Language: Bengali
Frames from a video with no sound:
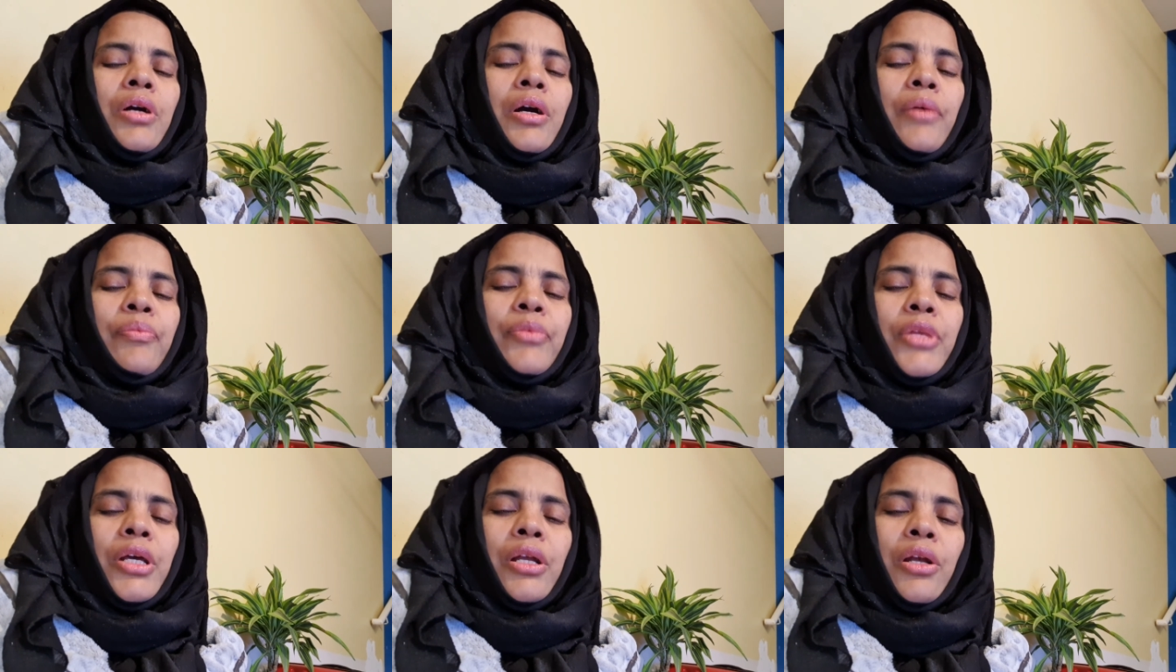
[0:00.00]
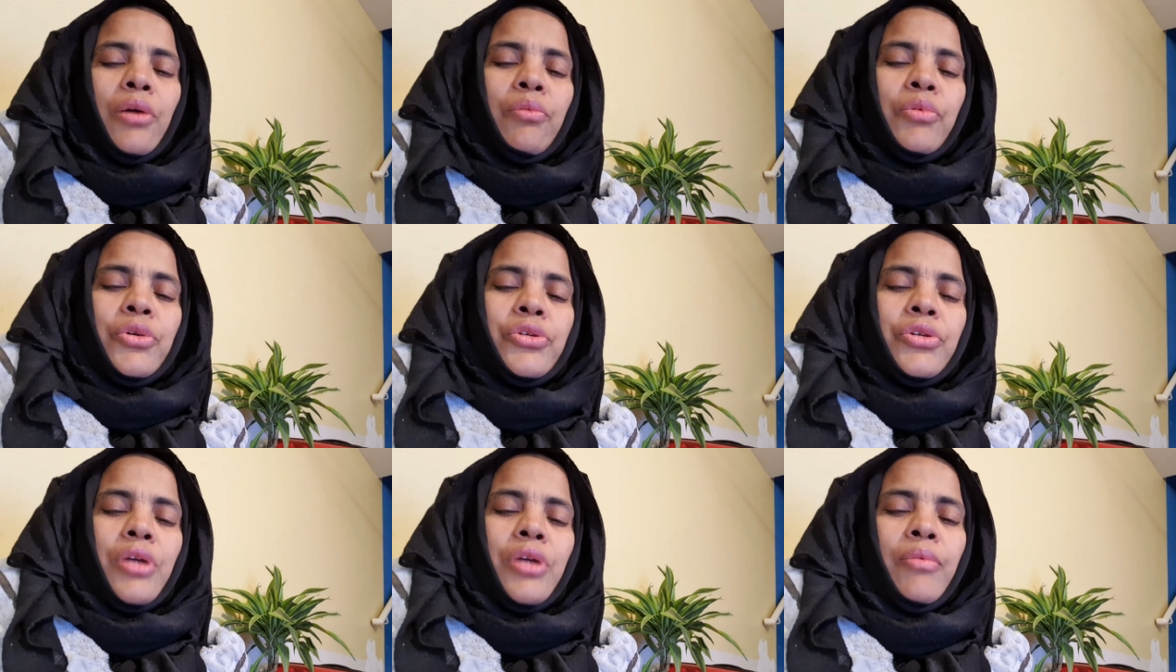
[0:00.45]
আপনারা
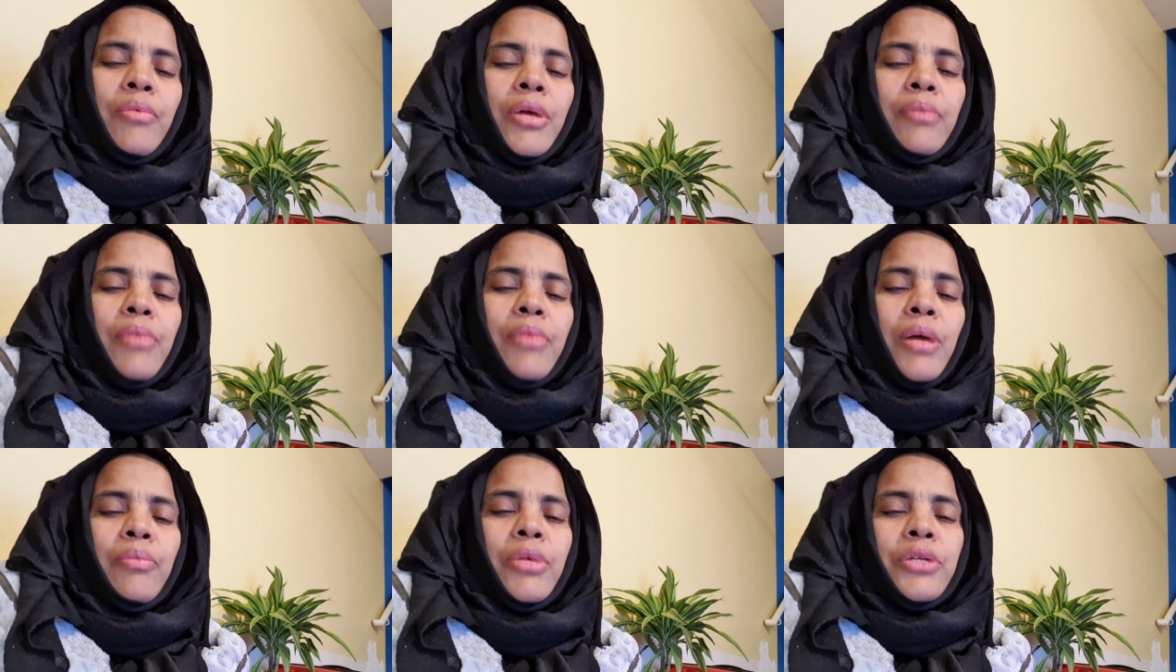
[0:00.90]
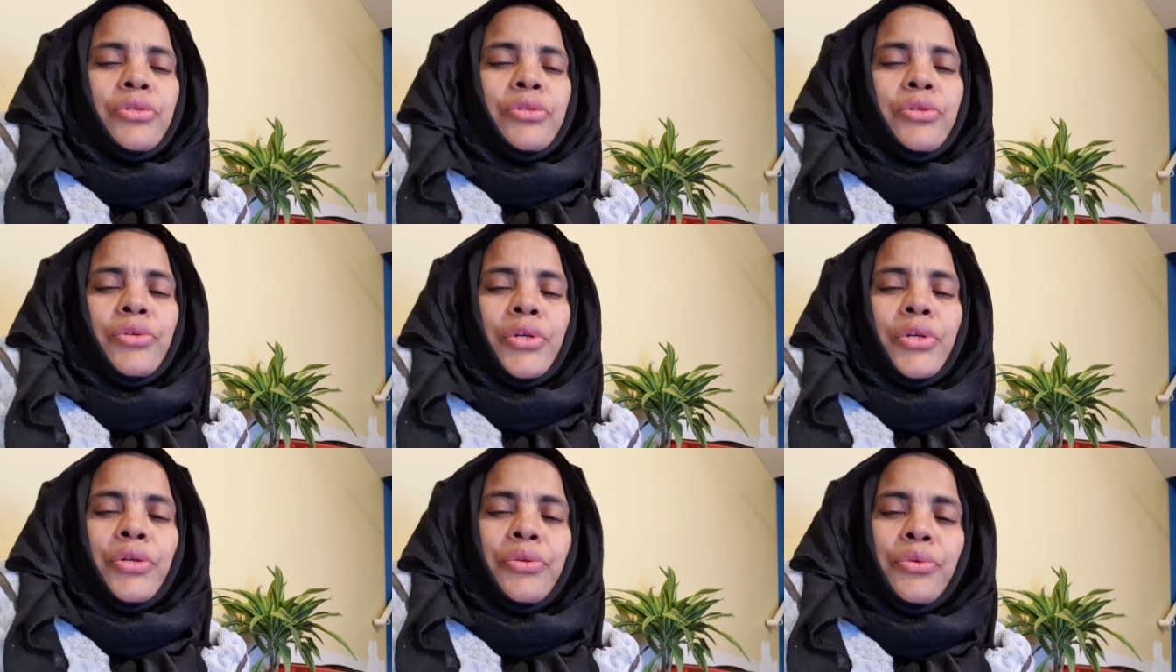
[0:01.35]
অবশ্যই আমার বাবার
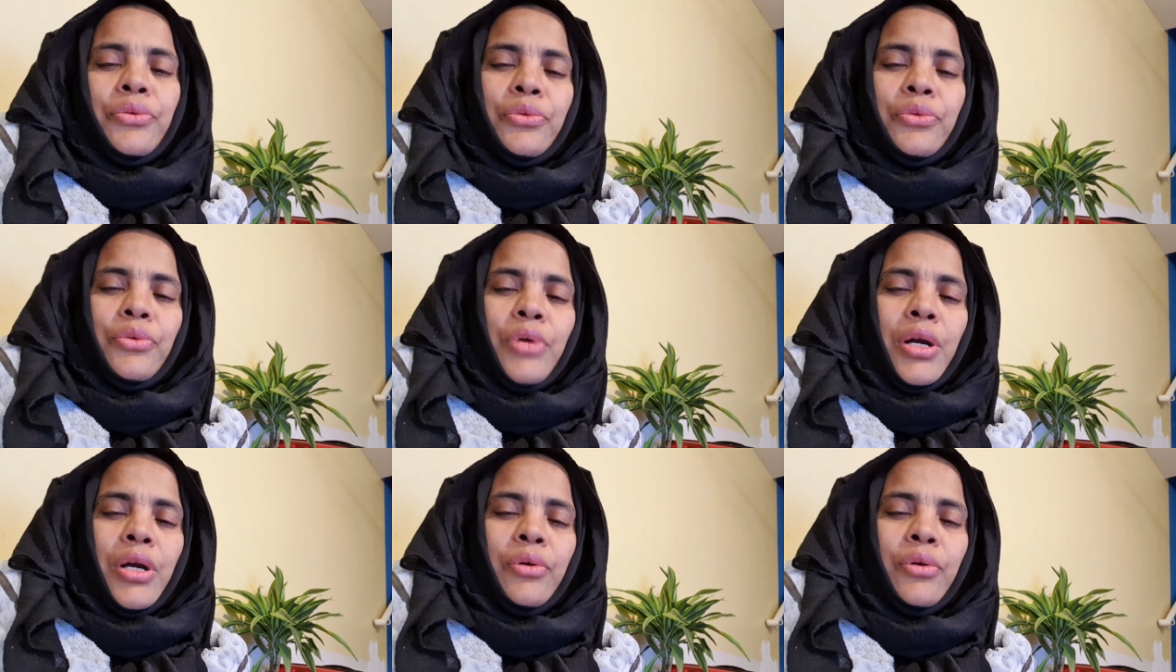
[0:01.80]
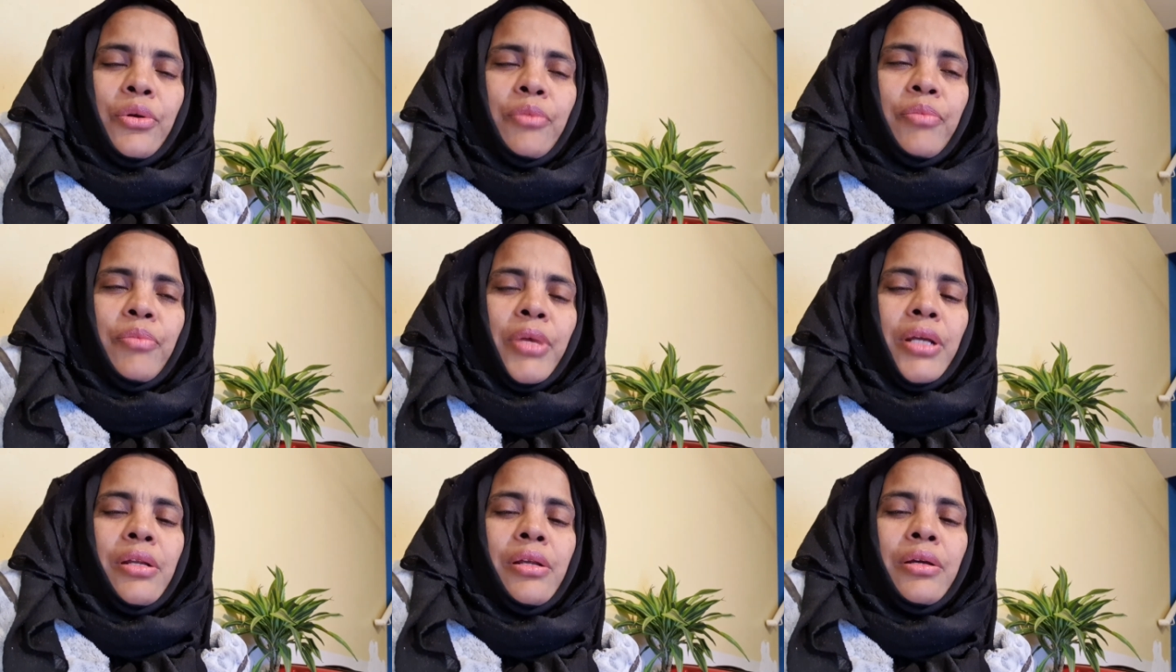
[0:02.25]
জন্য একটু দোয়া
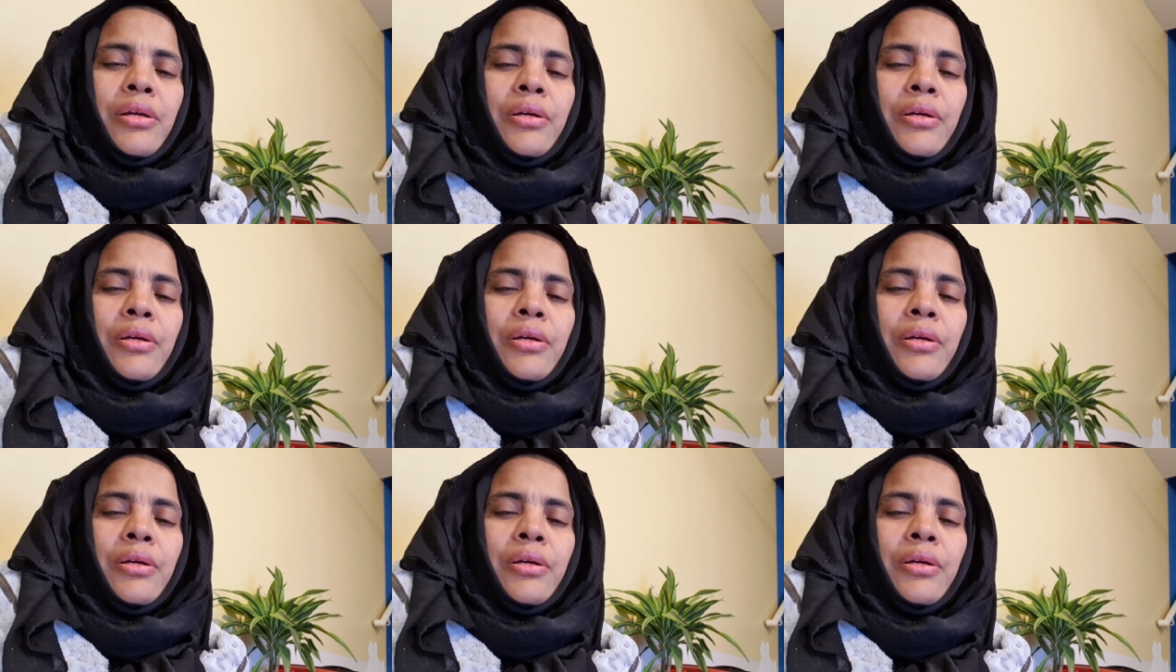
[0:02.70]
করবেন